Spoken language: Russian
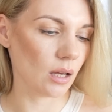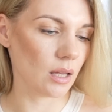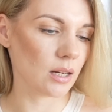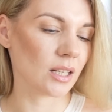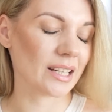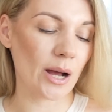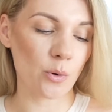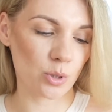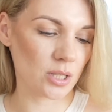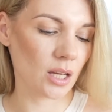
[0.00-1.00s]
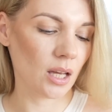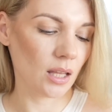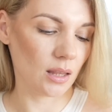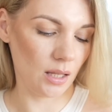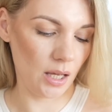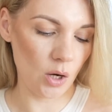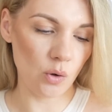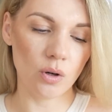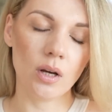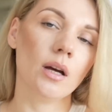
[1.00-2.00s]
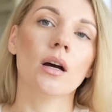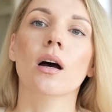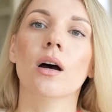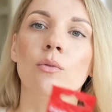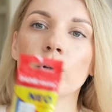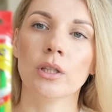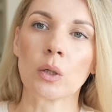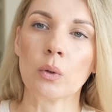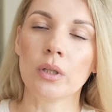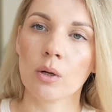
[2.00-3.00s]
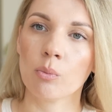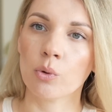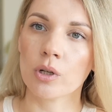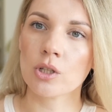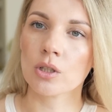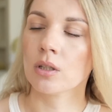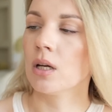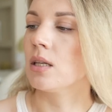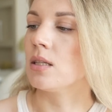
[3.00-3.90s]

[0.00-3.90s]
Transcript: Эрих Краузе Нео, а, вот такой наборчик.